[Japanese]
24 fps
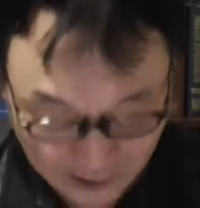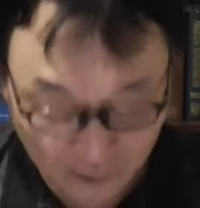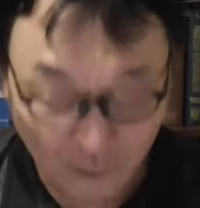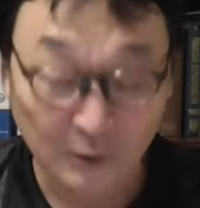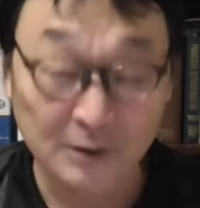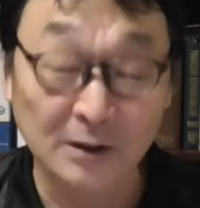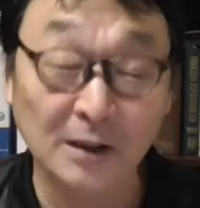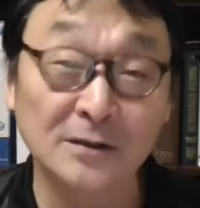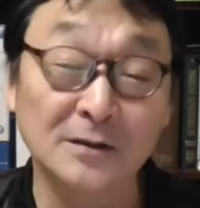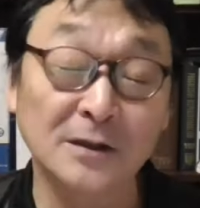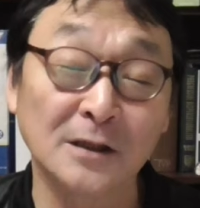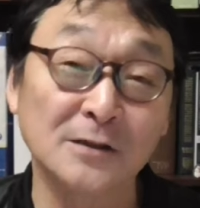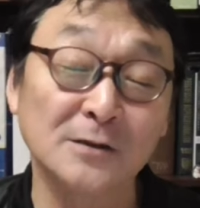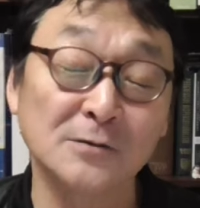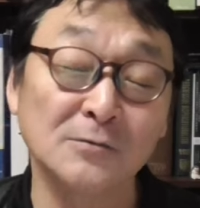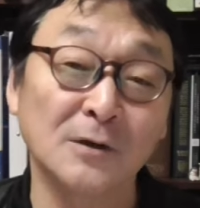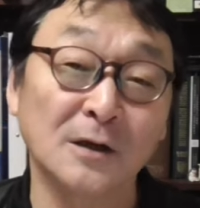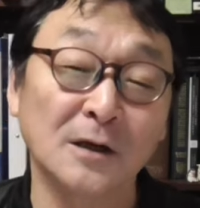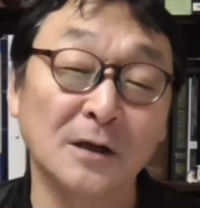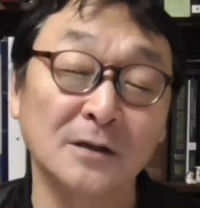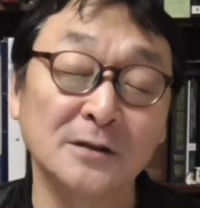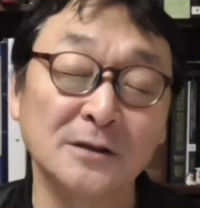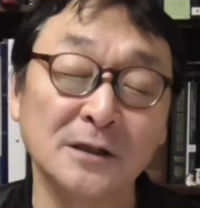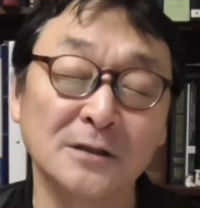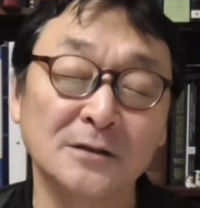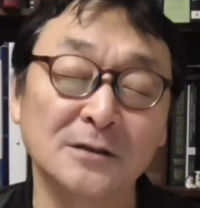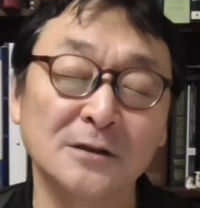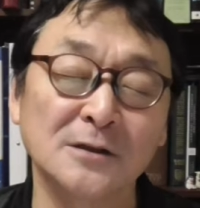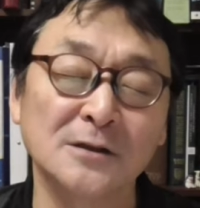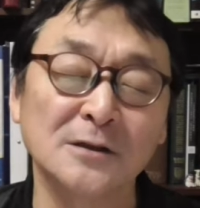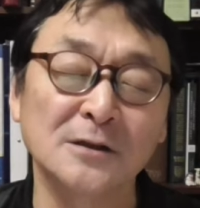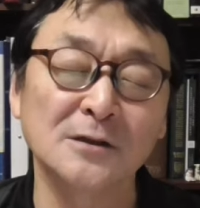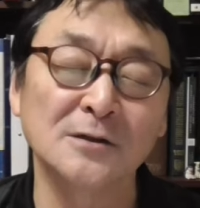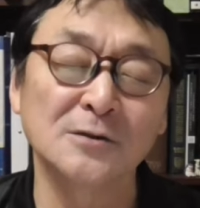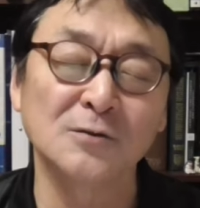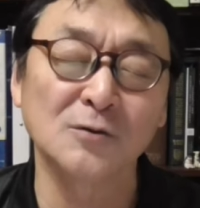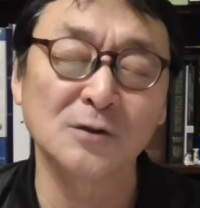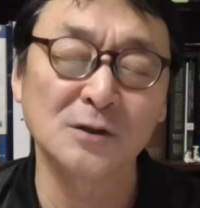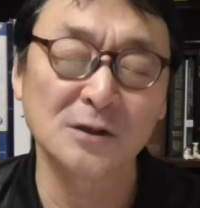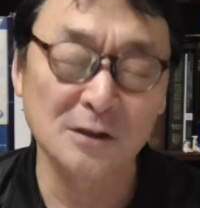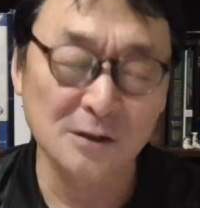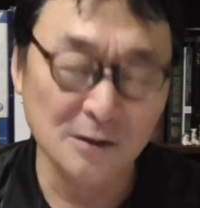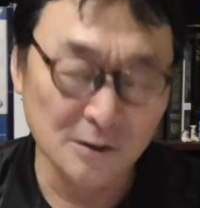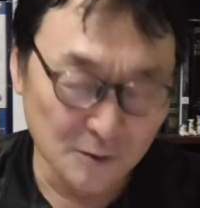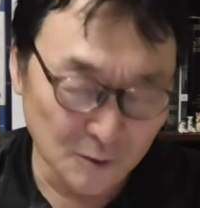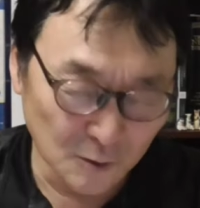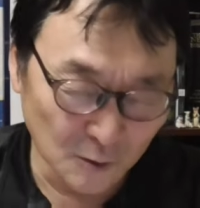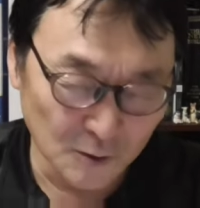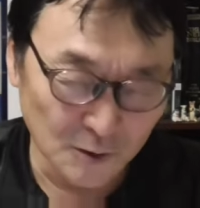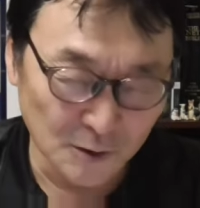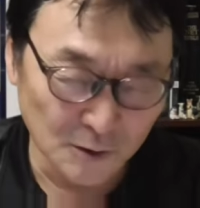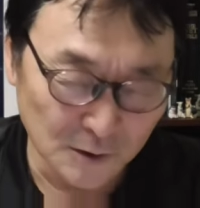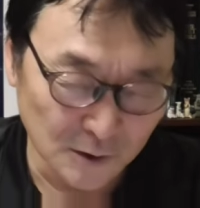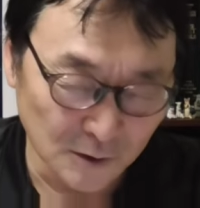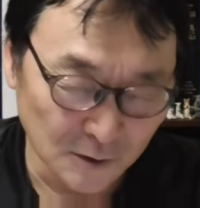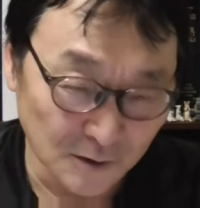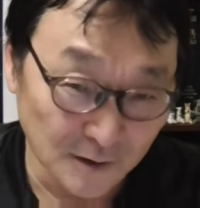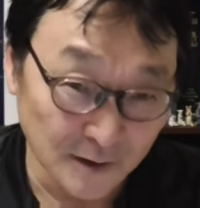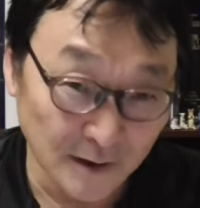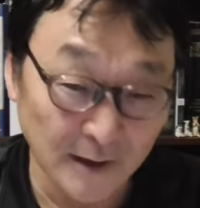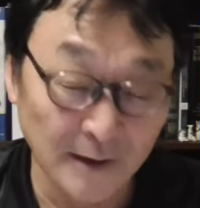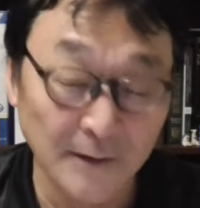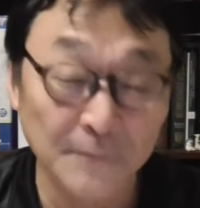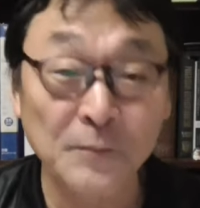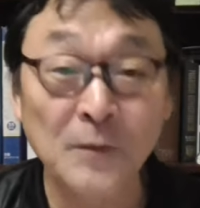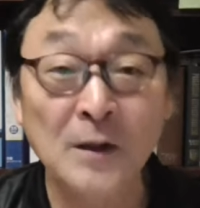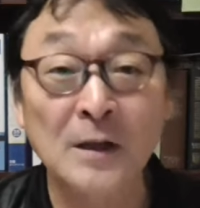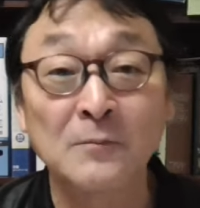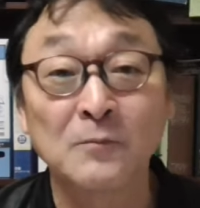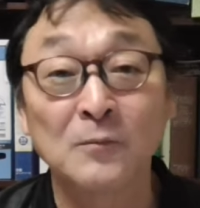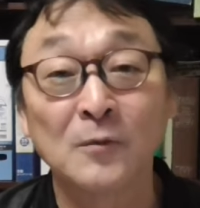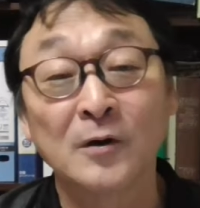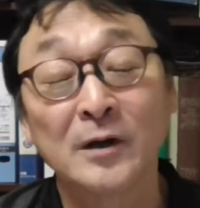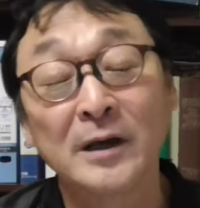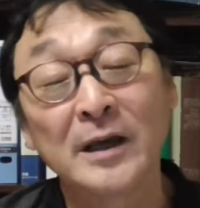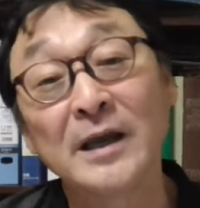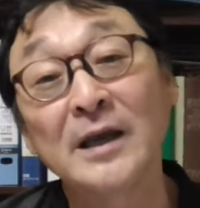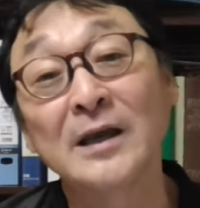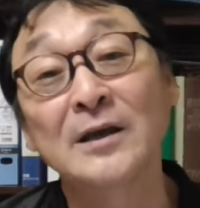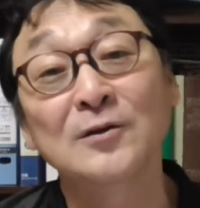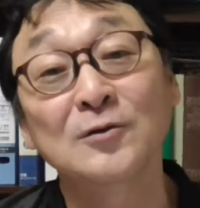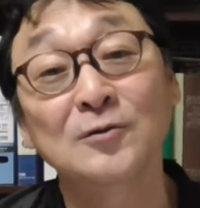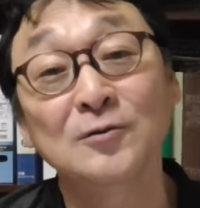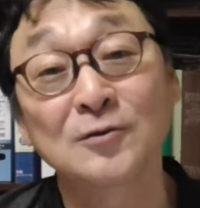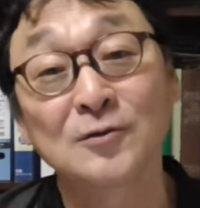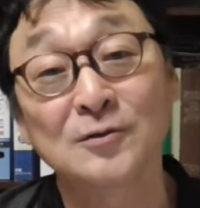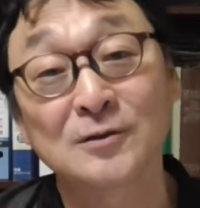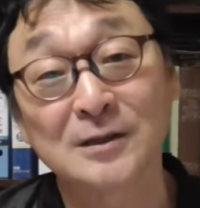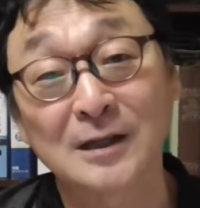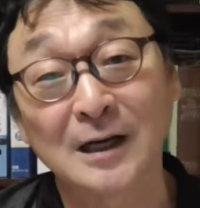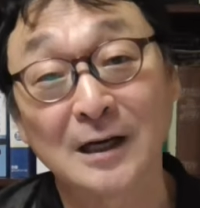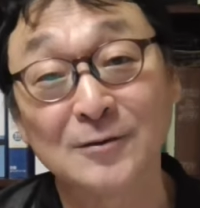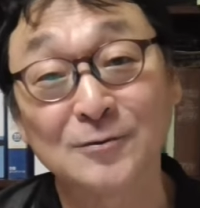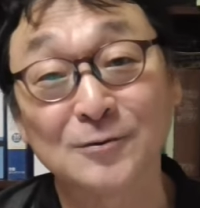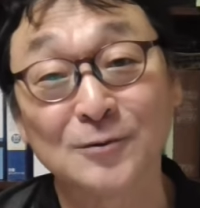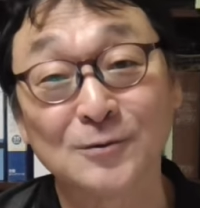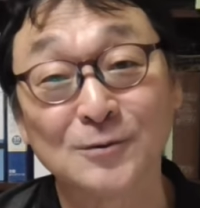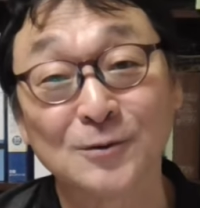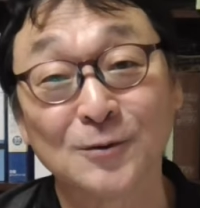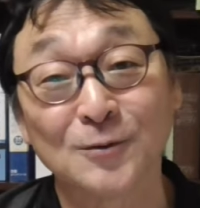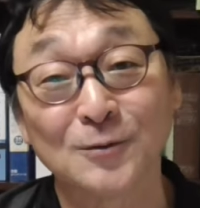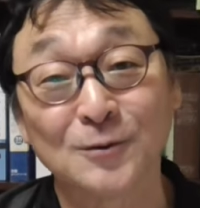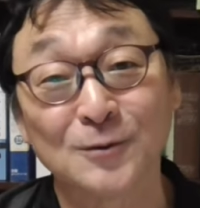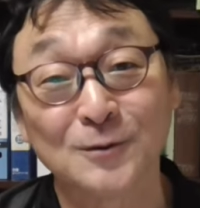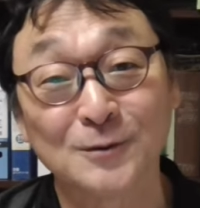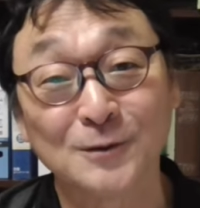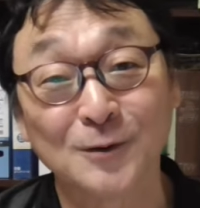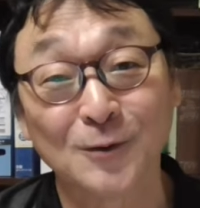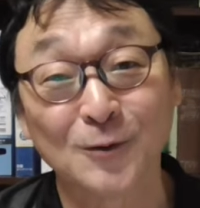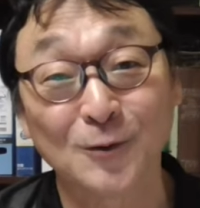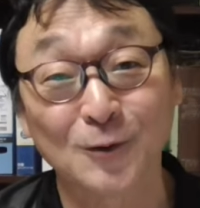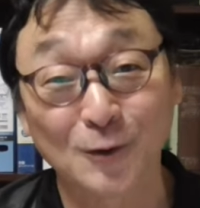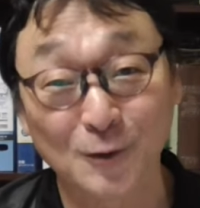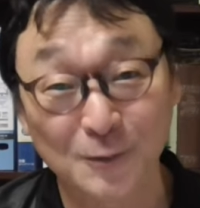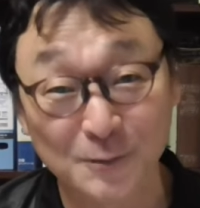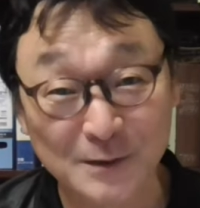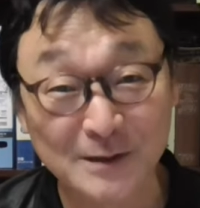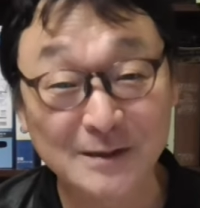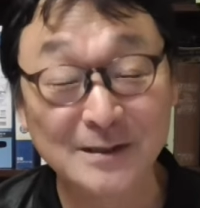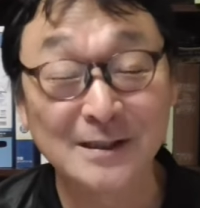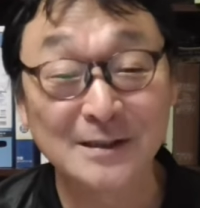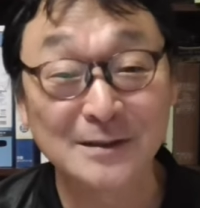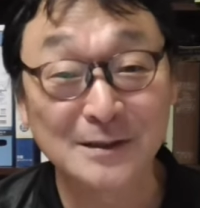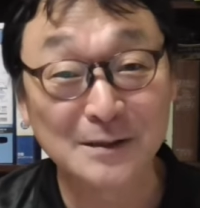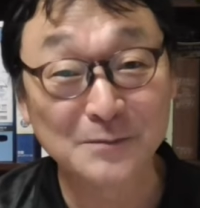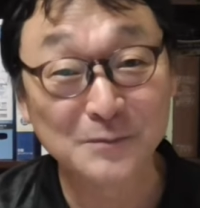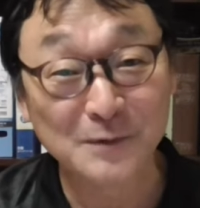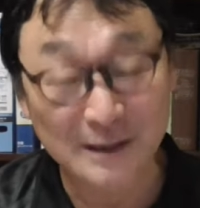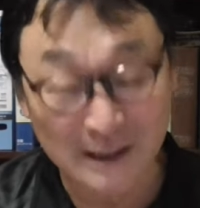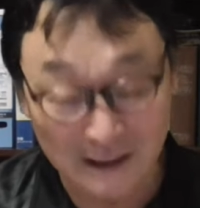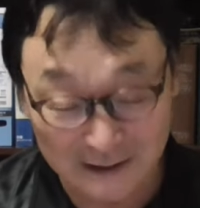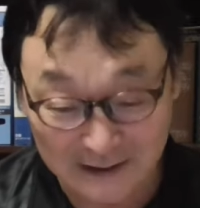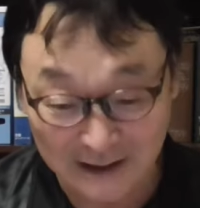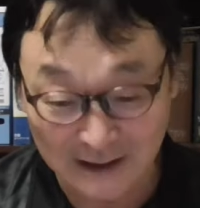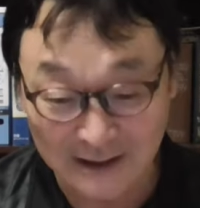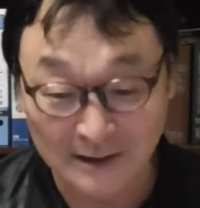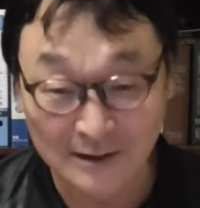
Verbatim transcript: 私たちはイエス・キリストを信じることによって、もう永遠の命があるというこの喜びに満たさ